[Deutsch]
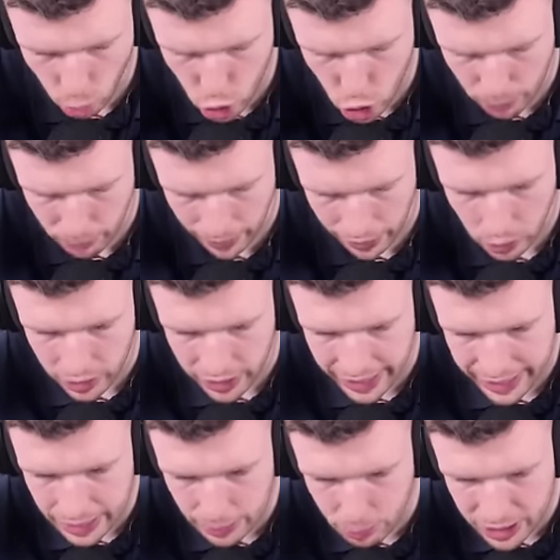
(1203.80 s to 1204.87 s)
Job machen können. Der
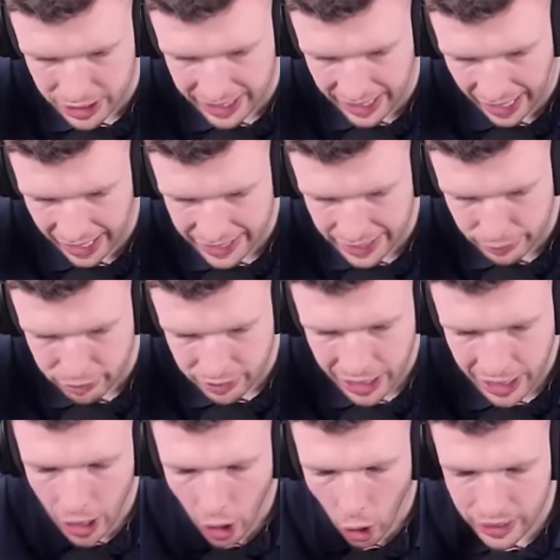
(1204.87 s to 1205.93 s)
Gegner muss die Karre deffen
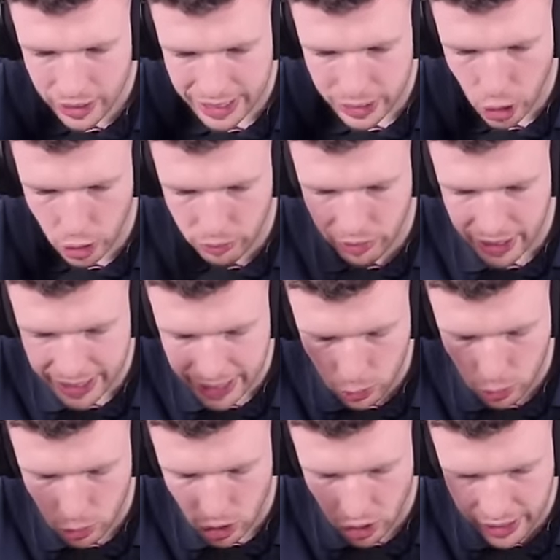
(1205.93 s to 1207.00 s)
und jetzt können wir hier
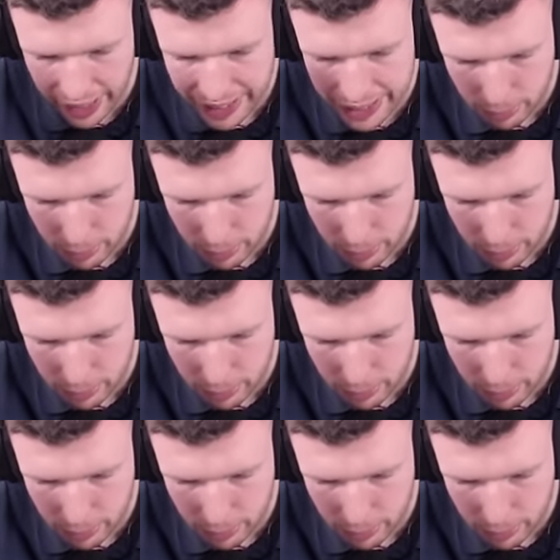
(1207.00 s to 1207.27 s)
unsere nächsten